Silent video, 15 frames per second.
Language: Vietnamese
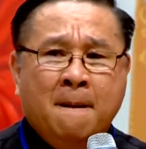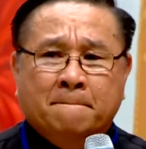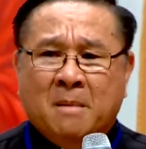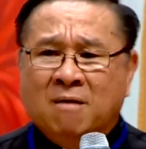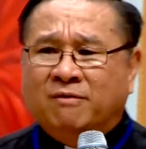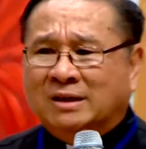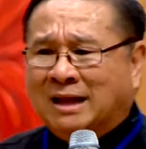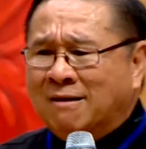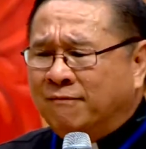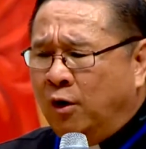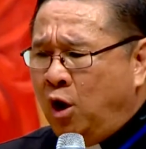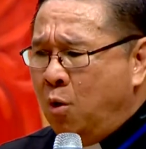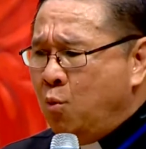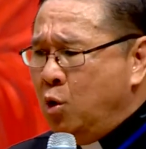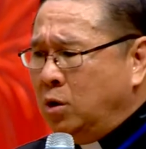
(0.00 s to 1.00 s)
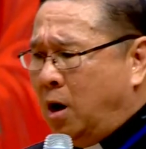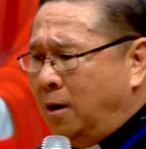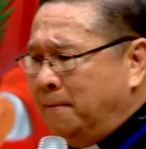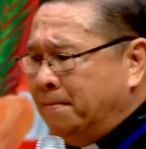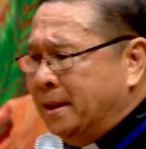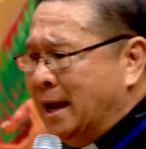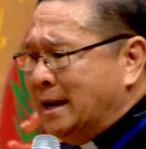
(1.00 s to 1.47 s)
bởi vì Thánh Phaolô muốn nói
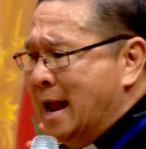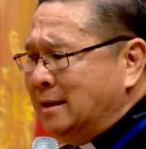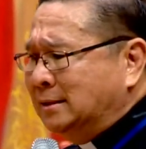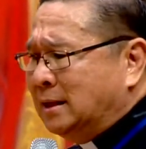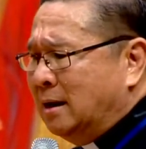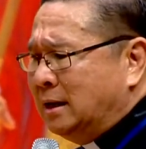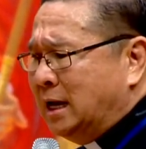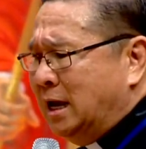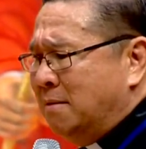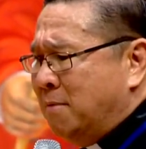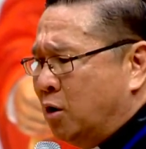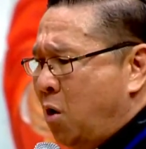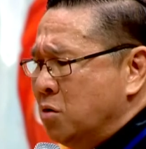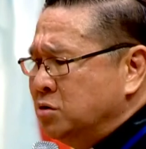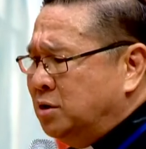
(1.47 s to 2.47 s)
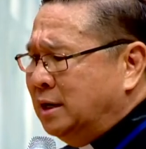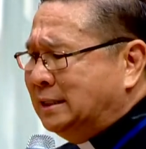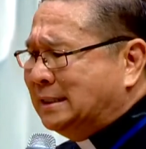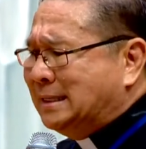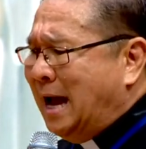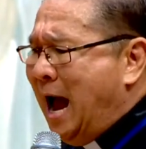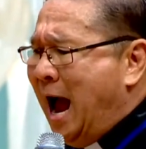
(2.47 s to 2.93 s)
đến thời kỳ mà con người
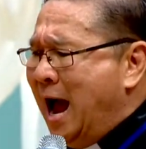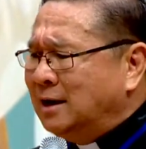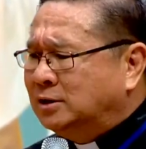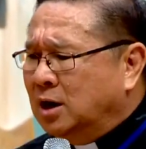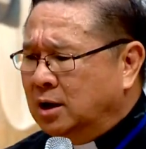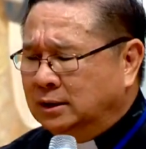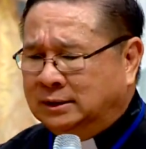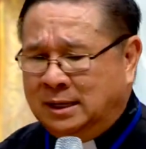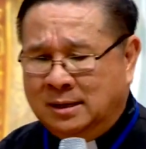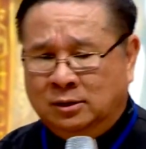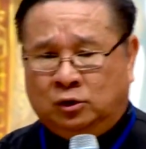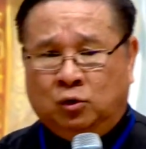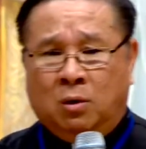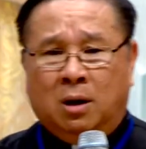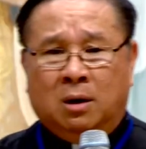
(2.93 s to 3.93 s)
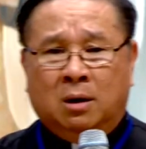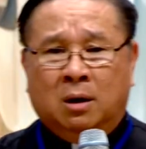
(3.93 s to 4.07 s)
xa rời Thiên Chúa